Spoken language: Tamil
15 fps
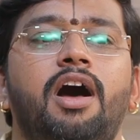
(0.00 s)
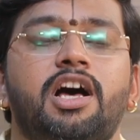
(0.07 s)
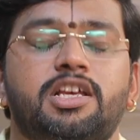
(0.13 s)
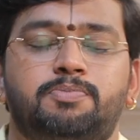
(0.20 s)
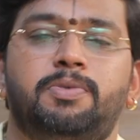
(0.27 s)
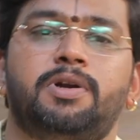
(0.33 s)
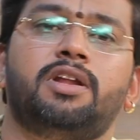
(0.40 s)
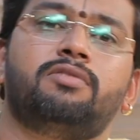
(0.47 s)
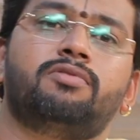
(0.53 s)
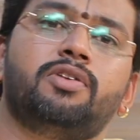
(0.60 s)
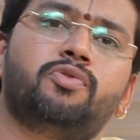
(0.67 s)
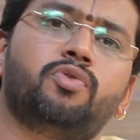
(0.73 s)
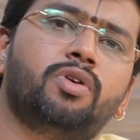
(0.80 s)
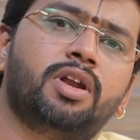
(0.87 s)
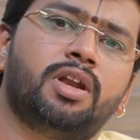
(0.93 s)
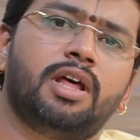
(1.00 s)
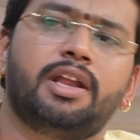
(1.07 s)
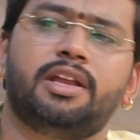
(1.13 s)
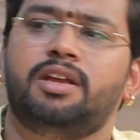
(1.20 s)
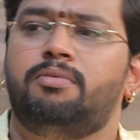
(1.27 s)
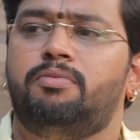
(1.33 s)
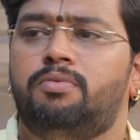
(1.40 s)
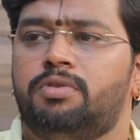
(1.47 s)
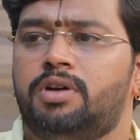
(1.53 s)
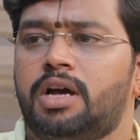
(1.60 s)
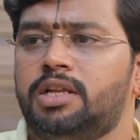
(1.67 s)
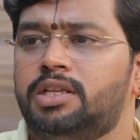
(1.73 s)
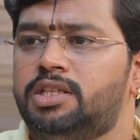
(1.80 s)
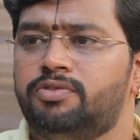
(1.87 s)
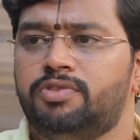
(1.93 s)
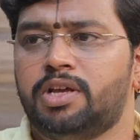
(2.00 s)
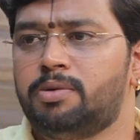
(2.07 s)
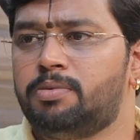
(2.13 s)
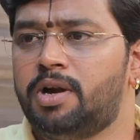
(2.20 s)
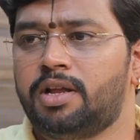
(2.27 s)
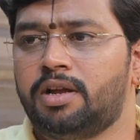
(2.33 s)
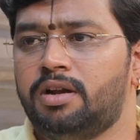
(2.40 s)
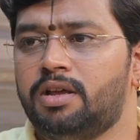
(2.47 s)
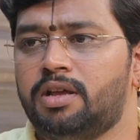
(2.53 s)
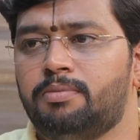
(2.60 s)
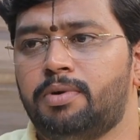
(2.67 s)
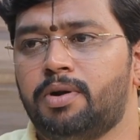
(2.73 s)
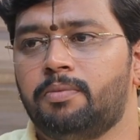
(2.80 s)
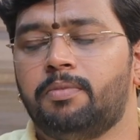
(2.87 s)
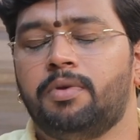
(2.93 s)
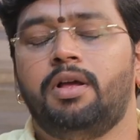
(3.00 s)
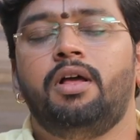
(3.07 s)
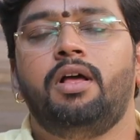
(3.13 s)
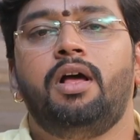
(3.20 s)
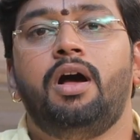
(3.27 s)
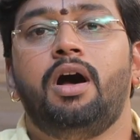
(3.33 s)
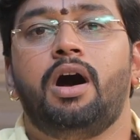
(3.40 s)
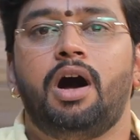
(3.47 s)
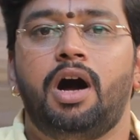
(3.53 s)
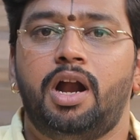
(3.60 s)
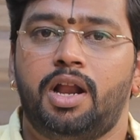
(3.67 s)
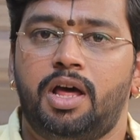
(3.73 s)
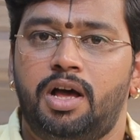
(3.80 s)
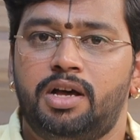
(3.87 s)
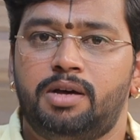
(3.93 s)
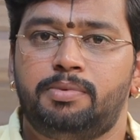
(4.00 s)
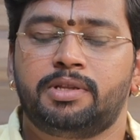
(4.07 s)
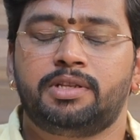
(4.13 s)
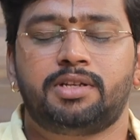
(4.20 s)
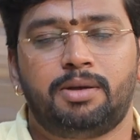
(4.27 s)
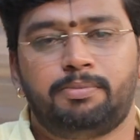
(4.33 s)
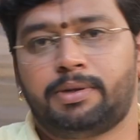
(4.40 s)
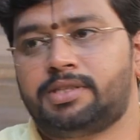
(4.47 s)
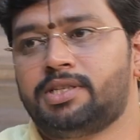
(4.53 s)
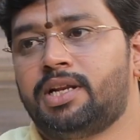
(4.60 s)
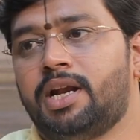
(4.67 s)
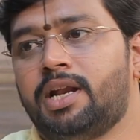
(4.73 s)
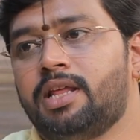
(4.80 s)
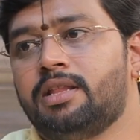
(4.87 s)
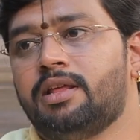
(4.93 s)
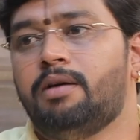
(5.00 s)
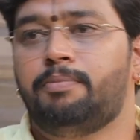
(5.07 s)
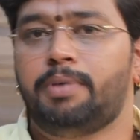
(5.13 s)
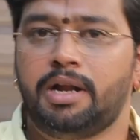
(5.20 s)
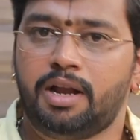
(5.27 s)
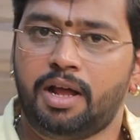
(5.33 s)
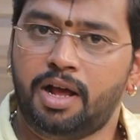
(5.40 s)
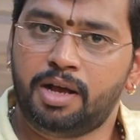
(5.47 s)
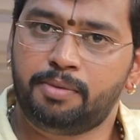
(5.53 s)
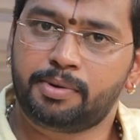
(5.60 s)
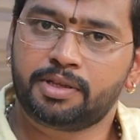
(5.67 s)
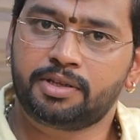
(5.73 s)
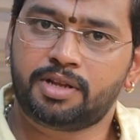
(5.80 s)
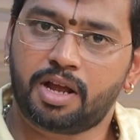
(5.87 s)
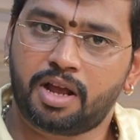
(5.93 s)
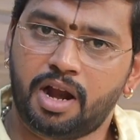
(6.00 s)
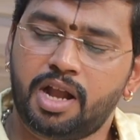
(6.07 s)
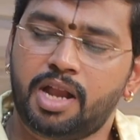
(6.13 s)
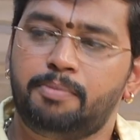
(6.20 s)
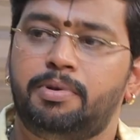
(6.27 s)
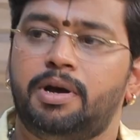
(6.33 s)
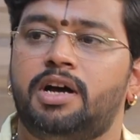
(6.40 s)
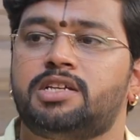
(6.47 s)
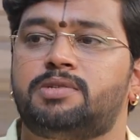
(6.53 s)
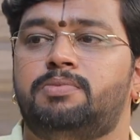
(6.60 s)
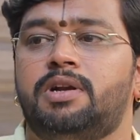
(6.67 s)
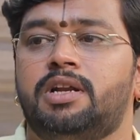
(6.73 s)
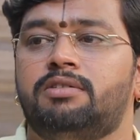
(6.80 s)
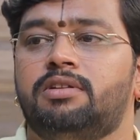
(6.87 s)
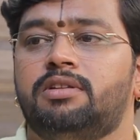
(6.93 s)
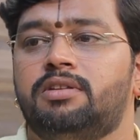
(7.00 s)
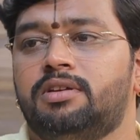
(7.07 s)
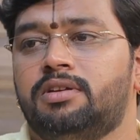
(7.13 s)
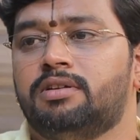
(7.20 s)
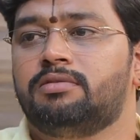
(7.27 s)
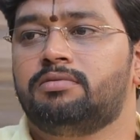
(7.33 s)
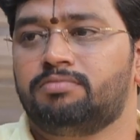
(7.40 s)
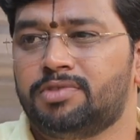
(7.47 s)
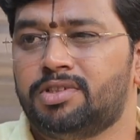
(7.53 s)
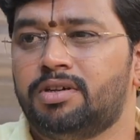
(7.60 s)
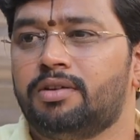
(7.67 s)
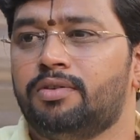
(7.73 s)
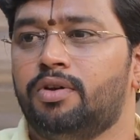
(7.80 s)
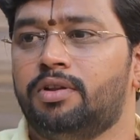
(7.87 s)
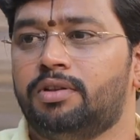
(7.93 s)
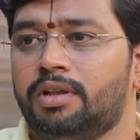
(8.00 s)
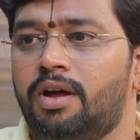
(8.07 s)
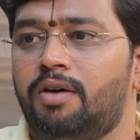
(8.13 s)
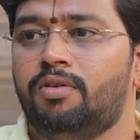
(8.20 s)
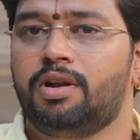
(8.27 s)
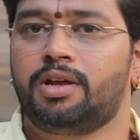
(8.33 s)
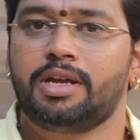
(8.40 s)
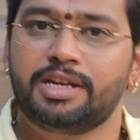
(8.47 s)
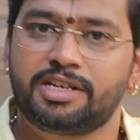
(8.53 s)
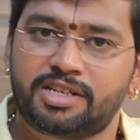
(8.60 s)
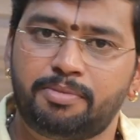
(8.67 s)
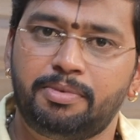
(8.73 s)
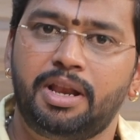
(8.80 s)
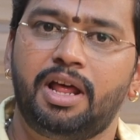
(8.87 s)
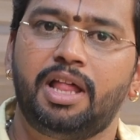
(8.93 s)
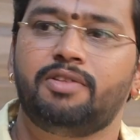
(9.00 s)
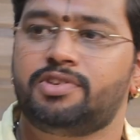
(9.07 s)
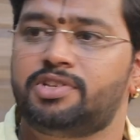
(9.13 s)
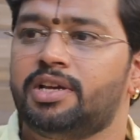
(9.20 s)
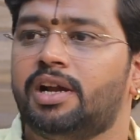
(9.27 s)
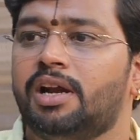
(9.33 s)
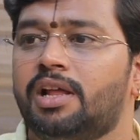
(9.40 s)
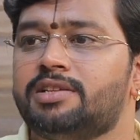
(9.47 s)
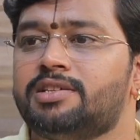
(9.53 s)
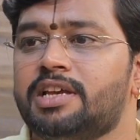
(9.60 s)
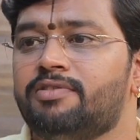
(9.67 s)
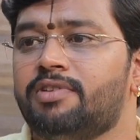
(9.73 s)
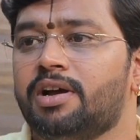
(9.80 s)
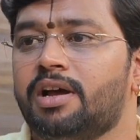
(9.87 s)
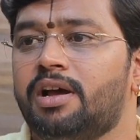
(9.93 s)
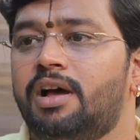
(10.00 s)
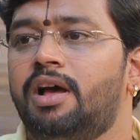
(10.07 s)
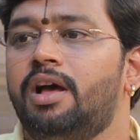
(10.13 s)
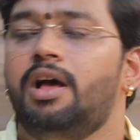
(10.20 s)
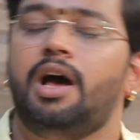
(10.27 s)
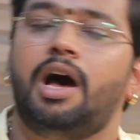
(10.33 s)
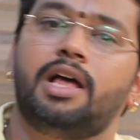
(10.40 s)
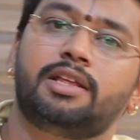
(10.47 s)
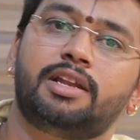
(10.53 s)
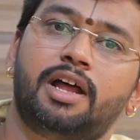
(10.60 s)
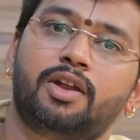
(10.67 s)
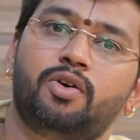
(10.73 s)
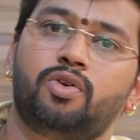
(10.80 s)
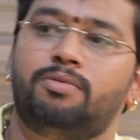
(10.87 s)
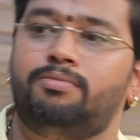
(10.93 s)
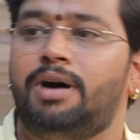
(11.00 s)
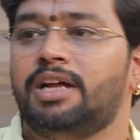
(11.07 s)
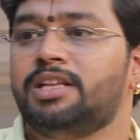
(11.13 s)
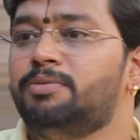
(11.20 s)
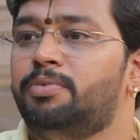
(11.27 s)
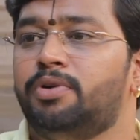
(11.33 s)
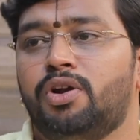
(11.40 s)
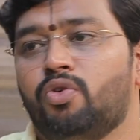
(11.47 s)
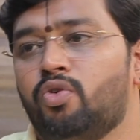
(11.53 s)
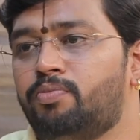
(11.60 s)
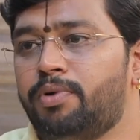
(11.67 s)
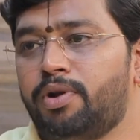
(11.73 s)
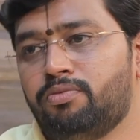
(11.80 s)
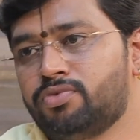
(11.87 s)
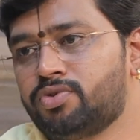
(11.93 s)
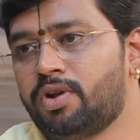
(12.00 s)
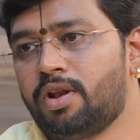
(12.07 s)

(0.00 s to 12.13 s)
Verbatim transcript: ஹஸ்பண்ட் அண்ட் ஒய்ஃப்குள்ளே நிறைய கருத்து வேறுபாடுகள் ஏற்படும் ஆணாக பிறந்துட்டா பிரச்சனை கிடையாது பெண்ணாக பிறந்துட்டா கண்டிப்பாக ஹஸ்பண்டை வந்து ஒரு விதத்தில் அவங்களுக்கு இஷ்டமில்லாத விஷயங்கள்லாம் செய்வாங்க அதனால் ஒரு பாதிப்புகள் உட்படும்